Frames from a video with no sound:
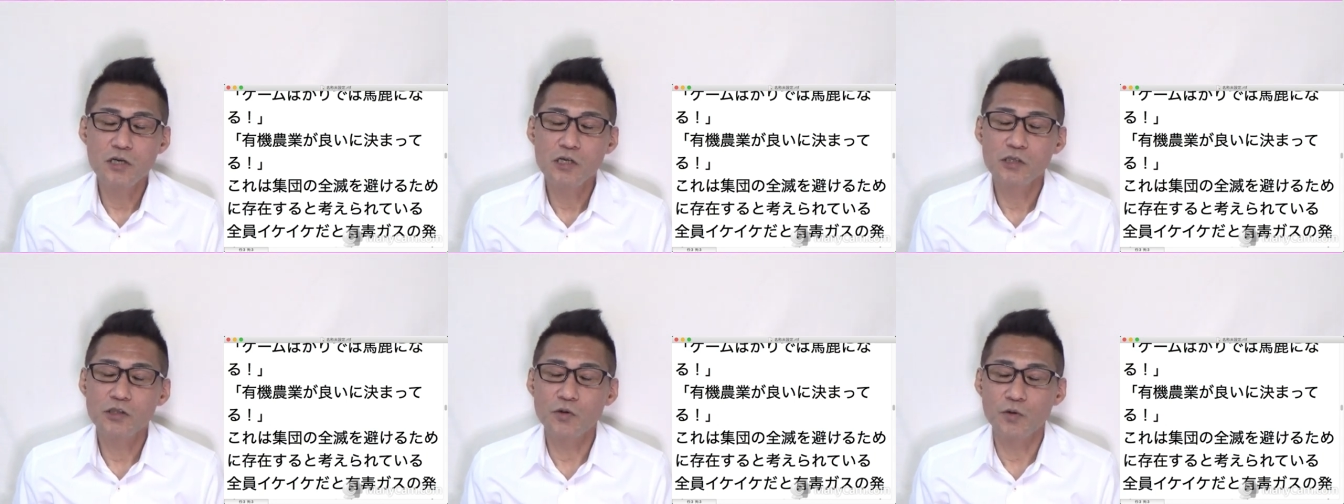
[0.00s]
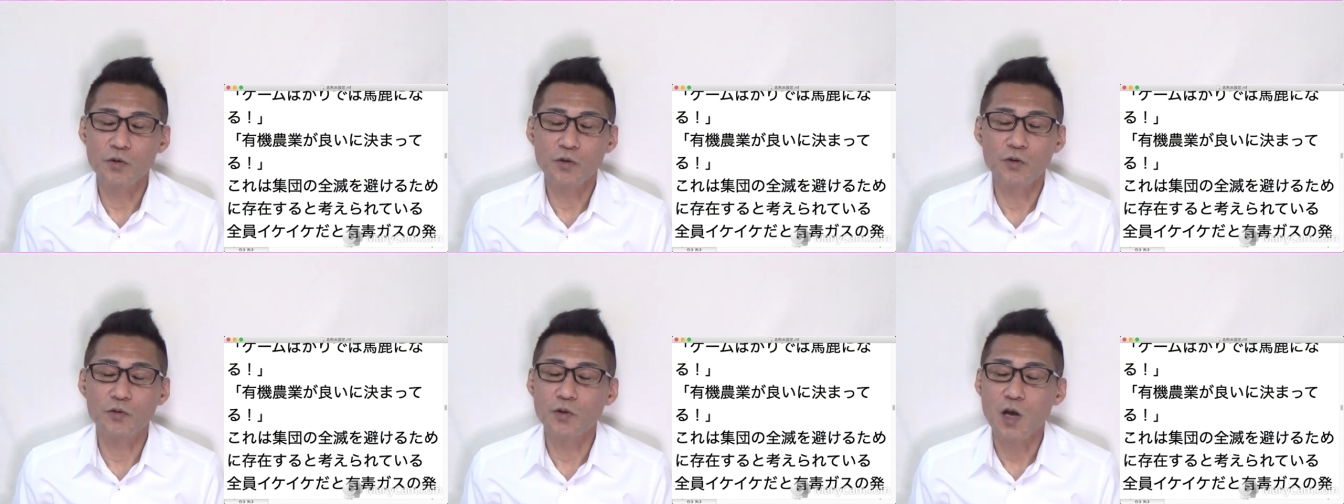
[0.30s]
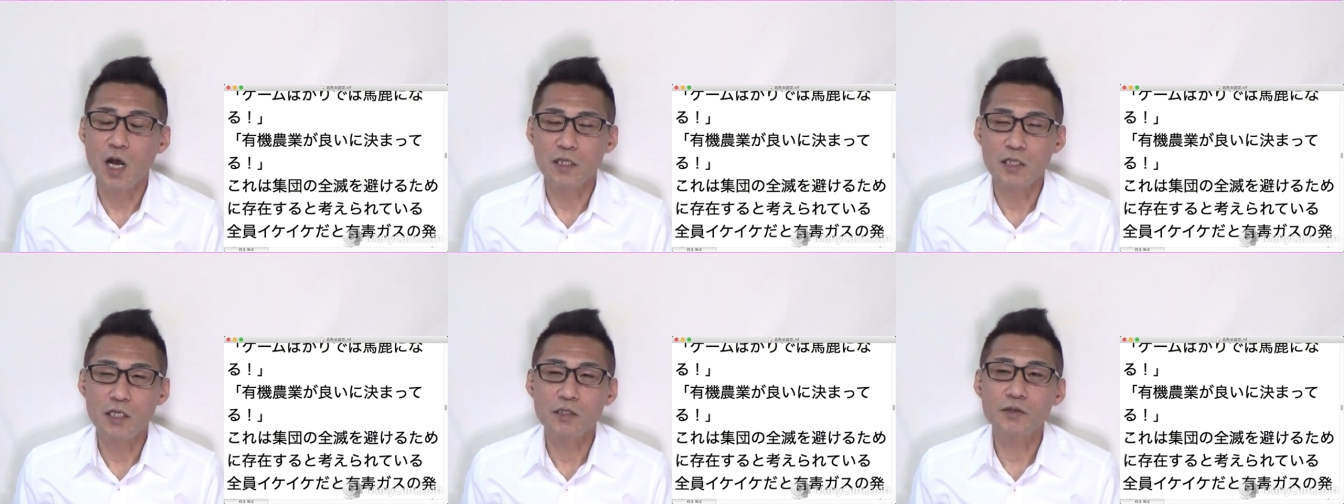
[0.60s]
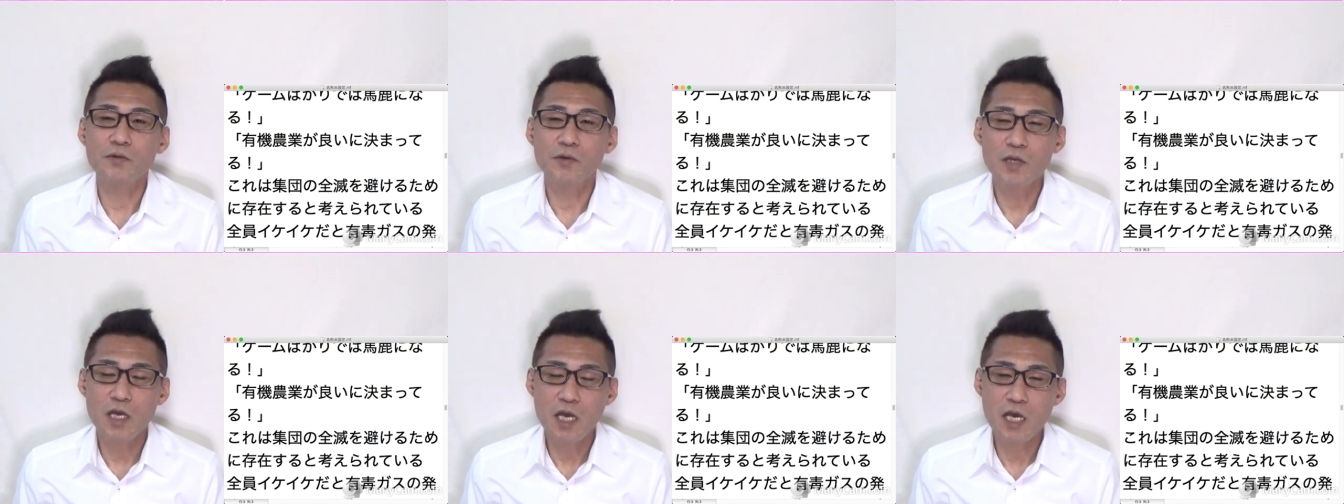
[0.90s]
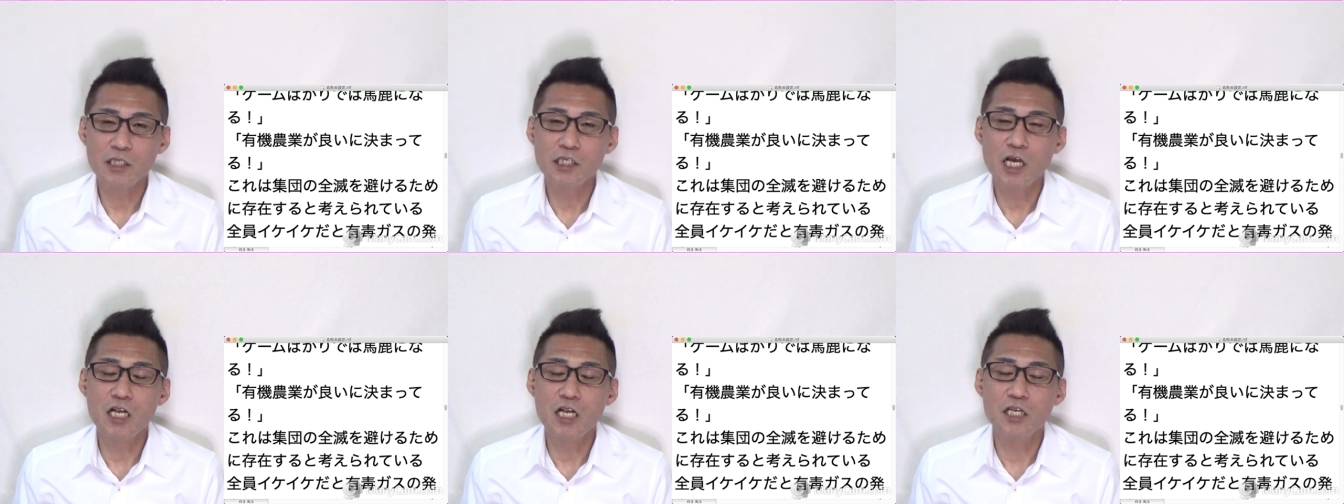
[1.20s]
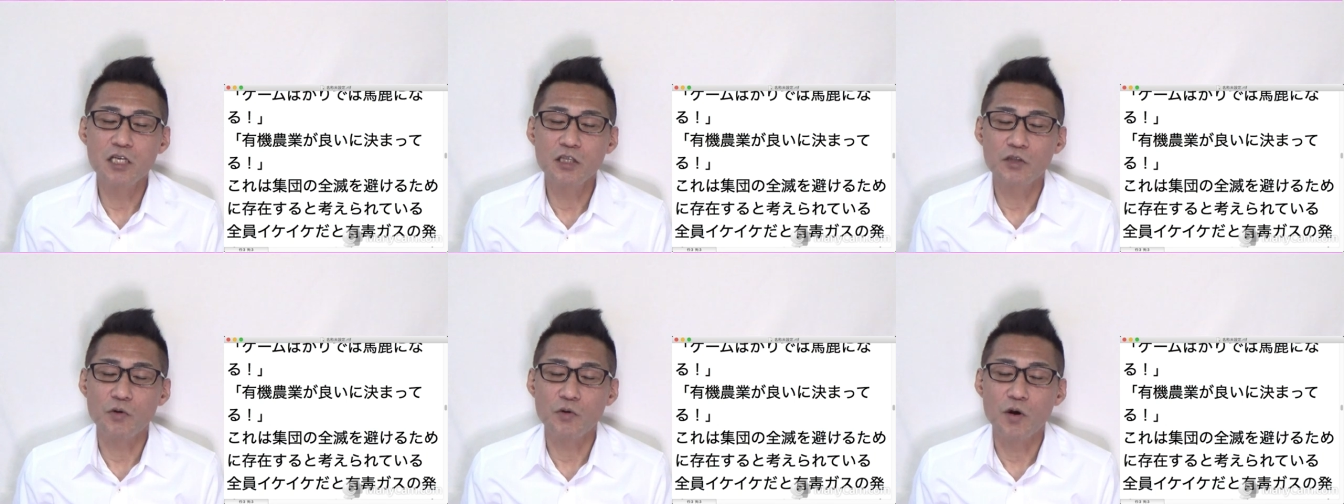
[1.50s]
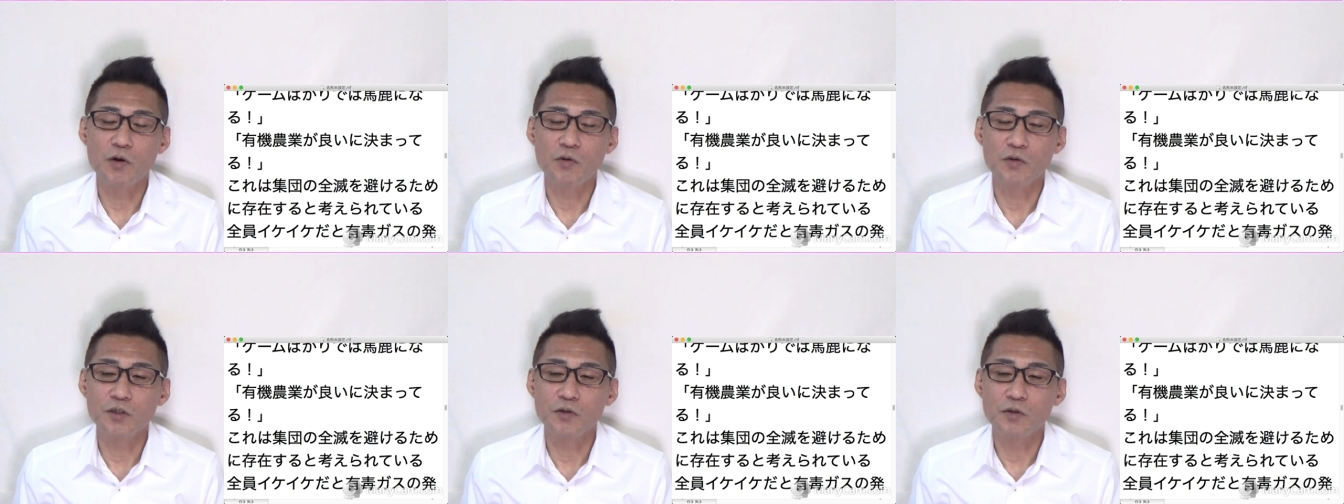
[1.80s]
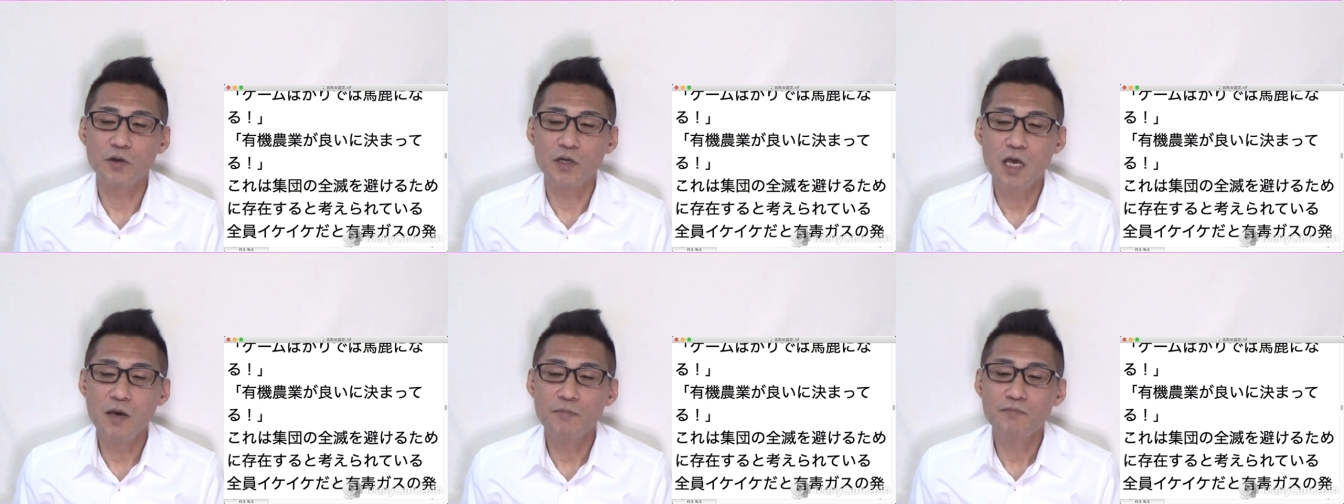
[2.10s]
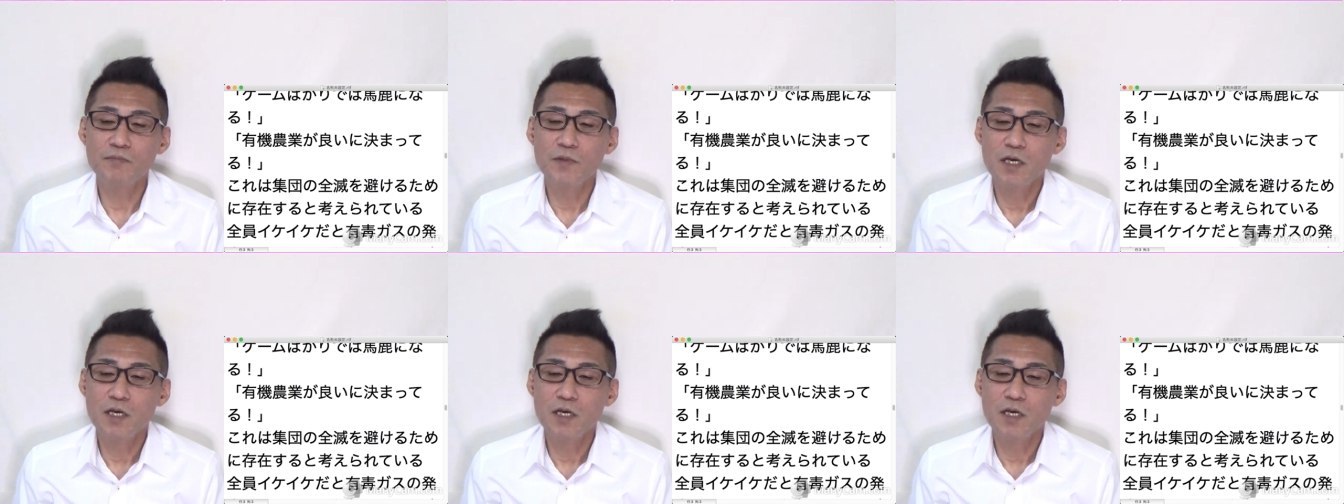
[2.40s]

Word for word: そういうことあるんですよね。3人とか5人とかね。